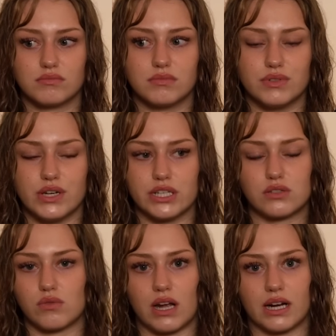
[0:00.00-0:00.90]
nicht
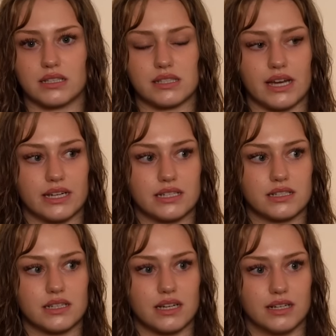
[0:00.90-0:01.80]
so langer
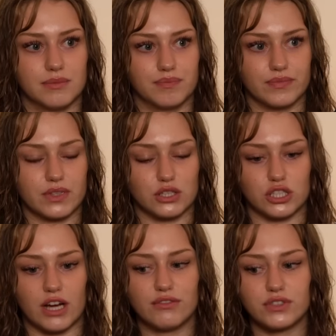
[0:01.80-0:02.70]
Zeit ähm,
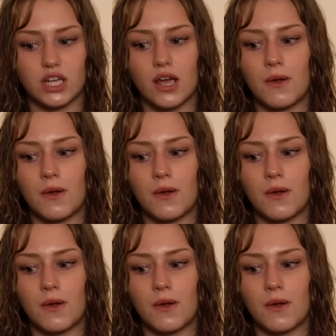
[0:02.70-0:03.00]
geschafft.